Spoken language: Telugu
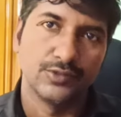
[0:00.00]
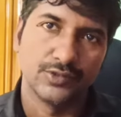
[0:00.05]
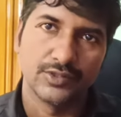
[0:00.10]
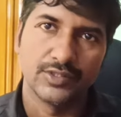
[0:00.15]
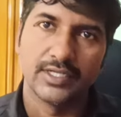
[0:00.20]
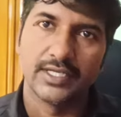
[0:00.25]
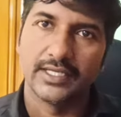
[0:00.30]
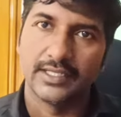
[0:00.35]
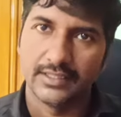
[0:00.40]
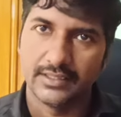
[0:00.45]

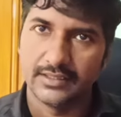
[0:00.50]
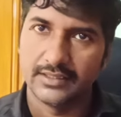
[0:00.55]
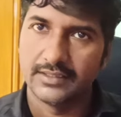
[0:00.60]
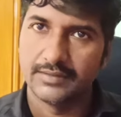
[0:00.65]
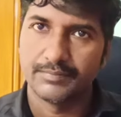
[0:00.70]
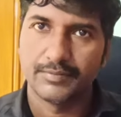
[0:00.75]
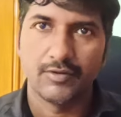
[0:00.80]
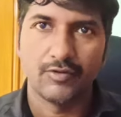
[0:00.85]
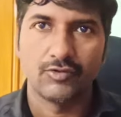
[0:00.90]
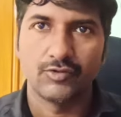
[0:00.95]
ఉంటున్నాయి ఈ
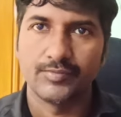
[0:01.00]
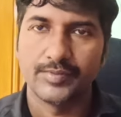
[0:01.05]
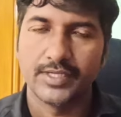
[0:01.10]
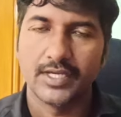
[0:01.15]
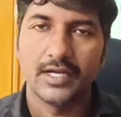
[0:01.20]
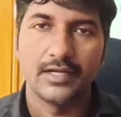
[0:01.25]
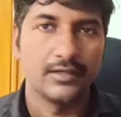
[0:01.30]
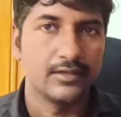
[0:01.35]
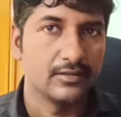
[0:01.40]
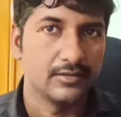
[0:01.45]
పవర్ బి
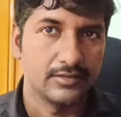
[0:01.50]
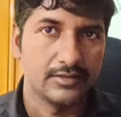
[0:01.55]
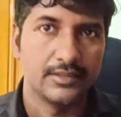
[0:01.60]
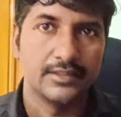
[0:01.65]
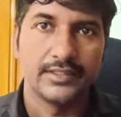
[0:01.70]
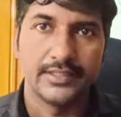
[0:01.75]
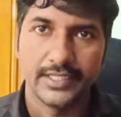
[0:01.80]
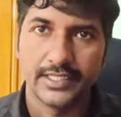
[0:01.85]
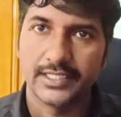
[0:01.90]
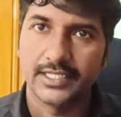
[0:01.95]
అండ్
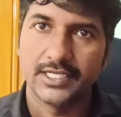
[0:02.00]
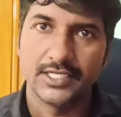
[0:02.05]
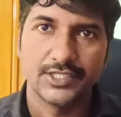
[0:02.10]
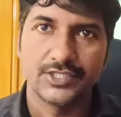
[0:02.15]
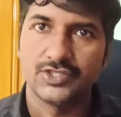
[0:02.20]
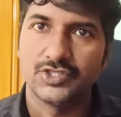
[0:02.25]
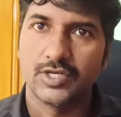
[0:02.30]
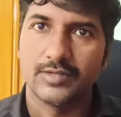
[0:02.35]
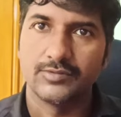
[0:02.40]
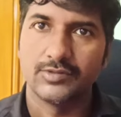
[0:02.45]
డేటా
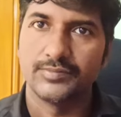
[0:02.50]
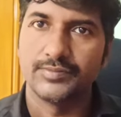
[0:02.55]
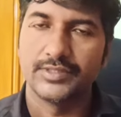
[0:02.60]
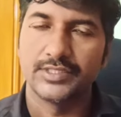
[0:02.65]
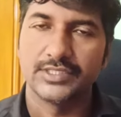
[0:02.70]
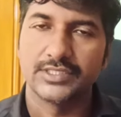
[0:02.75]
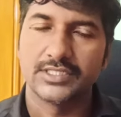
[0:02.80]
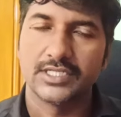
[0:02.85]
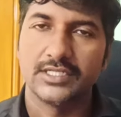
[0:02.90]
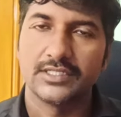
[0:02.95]
అనలిస్ట్ జాబ్
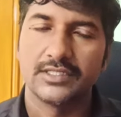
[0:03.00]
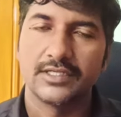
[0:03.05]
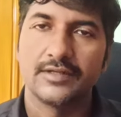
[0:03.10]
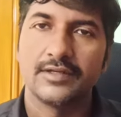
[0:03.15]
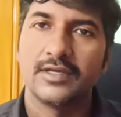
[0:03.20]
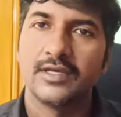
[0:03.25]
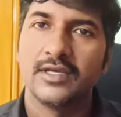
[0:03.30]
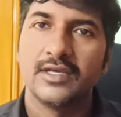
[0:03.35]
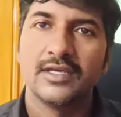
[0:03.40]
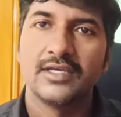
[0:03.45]
ఓపెనింగ్స్కి అయితే
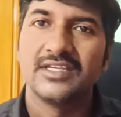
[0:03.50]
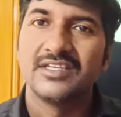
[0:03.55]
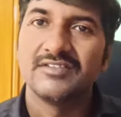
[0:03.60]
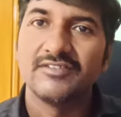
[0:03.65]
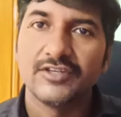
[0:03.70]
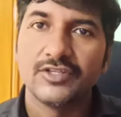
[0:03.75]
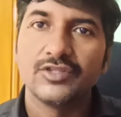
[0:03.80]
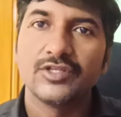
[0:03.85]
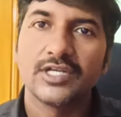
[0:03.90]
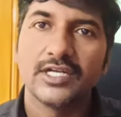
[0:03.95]

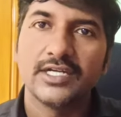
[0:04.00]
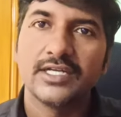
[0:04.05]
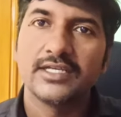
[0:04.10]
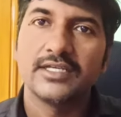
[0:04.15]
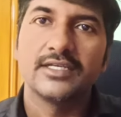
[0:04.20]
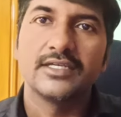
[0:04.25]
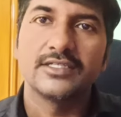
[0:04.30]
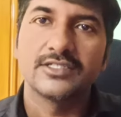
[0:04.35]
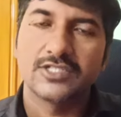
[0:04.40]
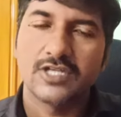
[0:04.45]
ఇవి
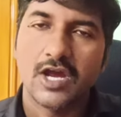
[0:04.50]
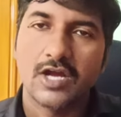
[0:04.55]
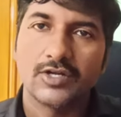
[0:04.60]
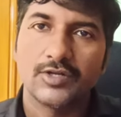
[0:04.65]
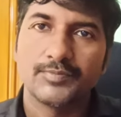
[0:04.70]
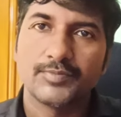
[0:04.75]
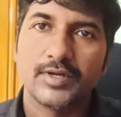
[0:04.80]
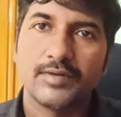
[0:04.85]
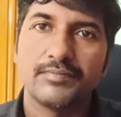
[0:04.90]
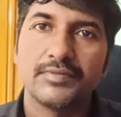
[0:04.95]
ఎందుకంటే
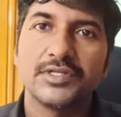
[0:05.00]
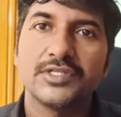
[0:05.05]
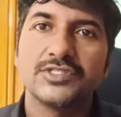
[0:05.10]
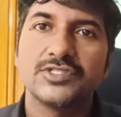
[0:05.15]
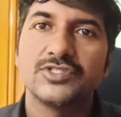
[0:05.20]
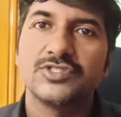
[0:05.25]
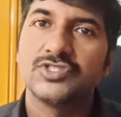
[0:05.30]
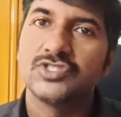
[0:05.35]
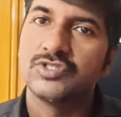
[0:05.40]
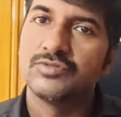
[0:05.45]
స్టార్టప్
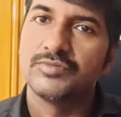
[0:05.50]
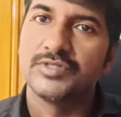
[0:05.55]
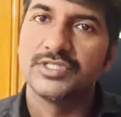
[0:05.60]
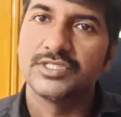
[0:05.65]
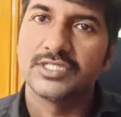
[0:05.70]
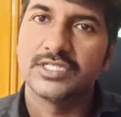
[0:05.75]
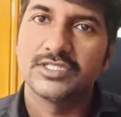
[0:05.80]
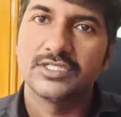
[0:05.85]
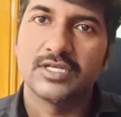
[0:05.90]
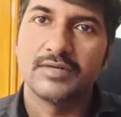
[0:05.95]
కంపెనీస్ నుంచి
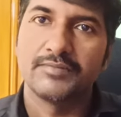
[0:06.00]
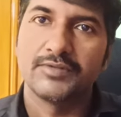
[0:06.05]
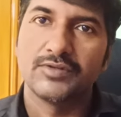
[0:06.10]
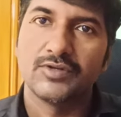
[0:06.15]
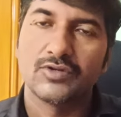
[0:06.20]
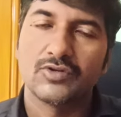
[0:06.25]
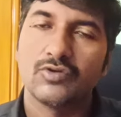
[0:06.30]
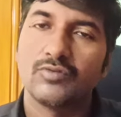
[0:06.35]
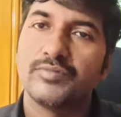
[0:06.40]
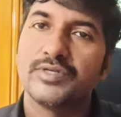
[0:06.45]
మిడ్ సైజ్
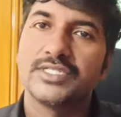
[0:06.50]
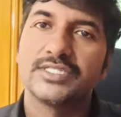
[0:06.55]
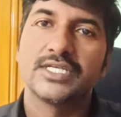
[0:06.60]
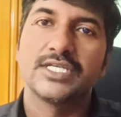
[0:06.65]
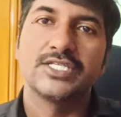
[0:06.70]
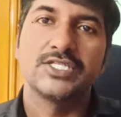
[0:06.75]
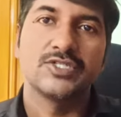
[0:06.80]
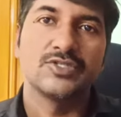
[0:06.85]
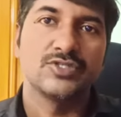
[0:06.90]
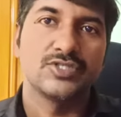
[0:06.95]
కంపెనీ వరకు మిడ్
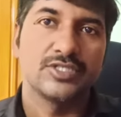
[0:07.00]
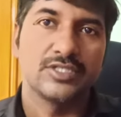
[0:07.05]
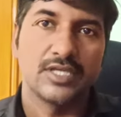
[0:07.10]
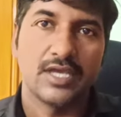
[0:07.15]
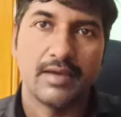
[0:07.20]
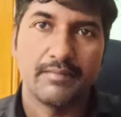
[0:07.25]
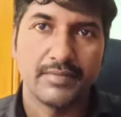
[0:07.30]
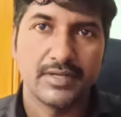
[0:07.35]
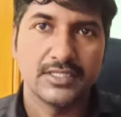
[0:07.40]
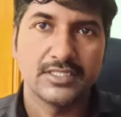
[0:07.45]
సైజ్ నుంచి
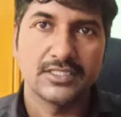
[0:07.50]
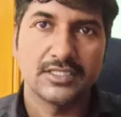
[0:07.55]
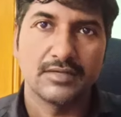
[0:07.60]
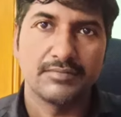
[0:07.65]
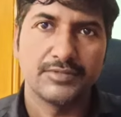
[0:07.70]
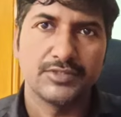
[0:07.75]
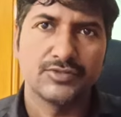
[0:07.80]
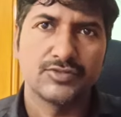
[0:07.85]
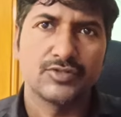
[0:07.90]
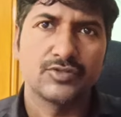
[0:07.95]
ఎంఎన్సీ
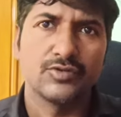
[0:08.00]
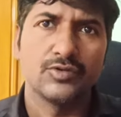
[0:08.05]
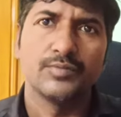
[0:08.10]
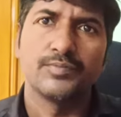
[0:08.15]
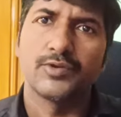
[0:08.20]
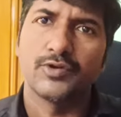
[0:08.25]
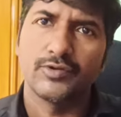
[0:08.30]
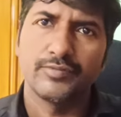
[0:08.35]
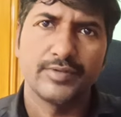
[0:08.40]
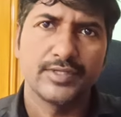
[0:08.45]
కంపెనీస్ వరకు
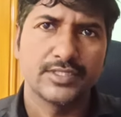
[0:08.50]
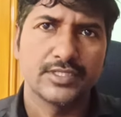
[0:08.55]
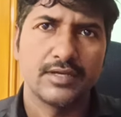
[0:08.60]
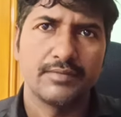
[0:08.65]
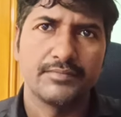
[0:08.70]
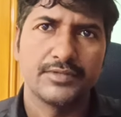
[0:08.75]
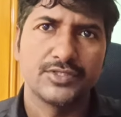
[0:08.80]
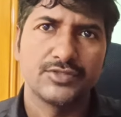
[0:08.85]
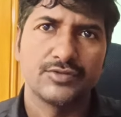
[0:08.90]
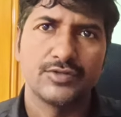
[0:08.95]
ప్రొడక్ట్ బేస్
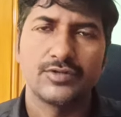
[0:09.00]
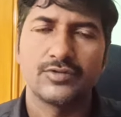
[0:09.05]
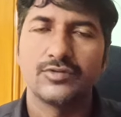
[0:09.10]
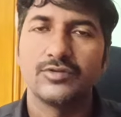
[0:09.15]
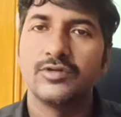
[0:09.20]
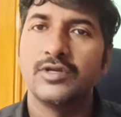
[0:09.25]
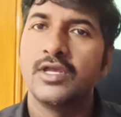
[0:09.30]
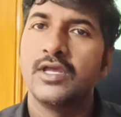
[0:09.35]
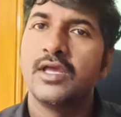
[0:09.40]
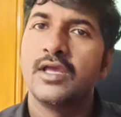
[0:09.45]
కంపెనీస్
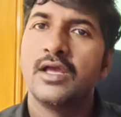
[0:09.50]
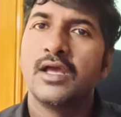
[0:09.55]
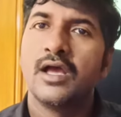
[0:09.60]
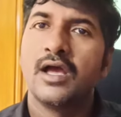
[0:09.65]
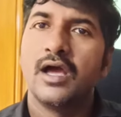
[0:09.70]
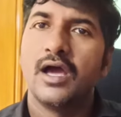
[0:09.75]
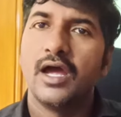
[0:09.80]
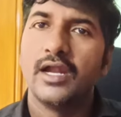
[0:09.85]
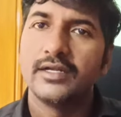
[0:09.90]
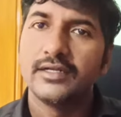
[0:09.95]
వరకు
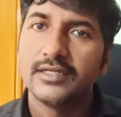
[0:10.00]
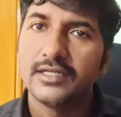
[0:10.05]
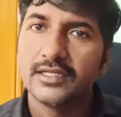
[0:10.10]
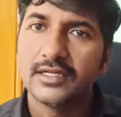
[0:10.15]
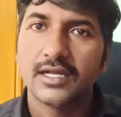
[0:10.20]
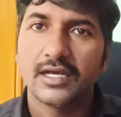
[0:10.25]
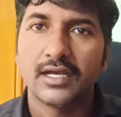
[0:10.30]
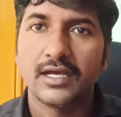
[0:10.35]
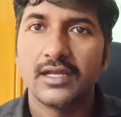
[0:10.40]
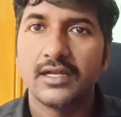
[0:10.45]

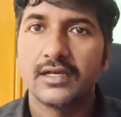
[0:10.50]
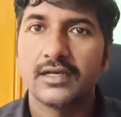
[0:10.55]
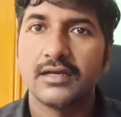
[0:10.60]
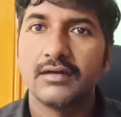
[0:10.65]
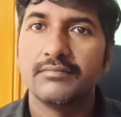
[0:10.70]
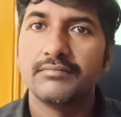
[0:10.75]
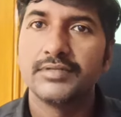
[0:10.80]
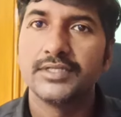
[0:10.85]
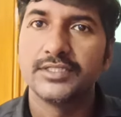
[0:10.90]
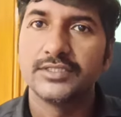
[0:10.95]
అన్ని రకాల
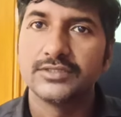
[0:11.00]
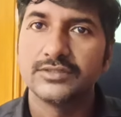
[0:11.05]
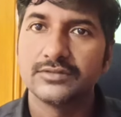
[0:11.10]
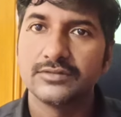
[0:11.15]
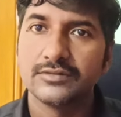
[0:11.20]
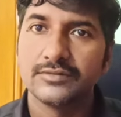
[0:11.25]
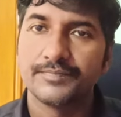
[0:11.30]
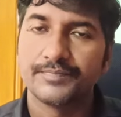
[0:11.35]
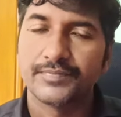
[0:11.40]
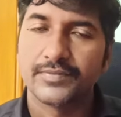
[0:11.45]
కంపెనీస్
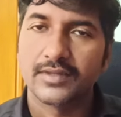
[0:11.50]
